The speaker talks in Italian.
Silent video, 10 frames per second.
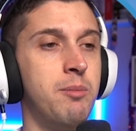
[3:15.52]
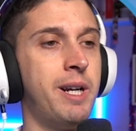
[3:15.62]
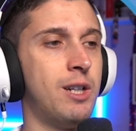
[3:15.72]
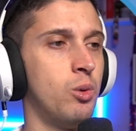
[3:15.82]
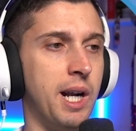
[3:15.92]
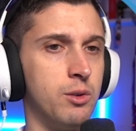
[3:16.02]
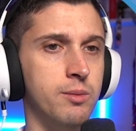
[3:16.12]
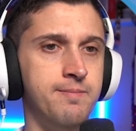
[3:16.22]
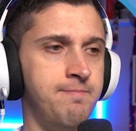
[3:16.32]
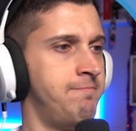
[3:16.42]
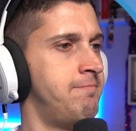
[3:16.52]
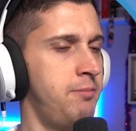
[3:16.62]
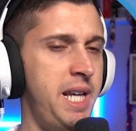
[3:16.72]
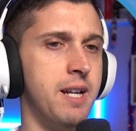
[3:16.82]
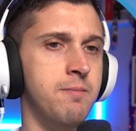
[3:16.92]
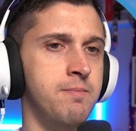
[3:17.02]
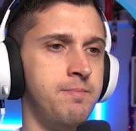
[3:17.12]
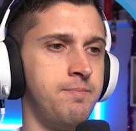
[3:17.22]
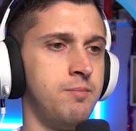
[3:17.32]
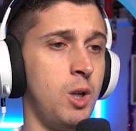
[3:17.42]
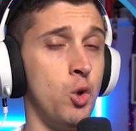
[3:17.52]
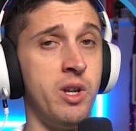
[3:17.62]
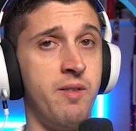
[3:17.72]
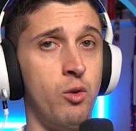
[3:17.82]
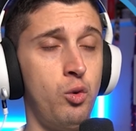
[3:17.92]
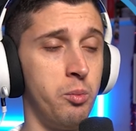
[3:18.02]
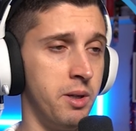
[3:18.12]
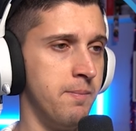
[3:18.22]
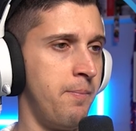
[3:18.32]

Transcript: catturato. Bene, non avevo dubbi.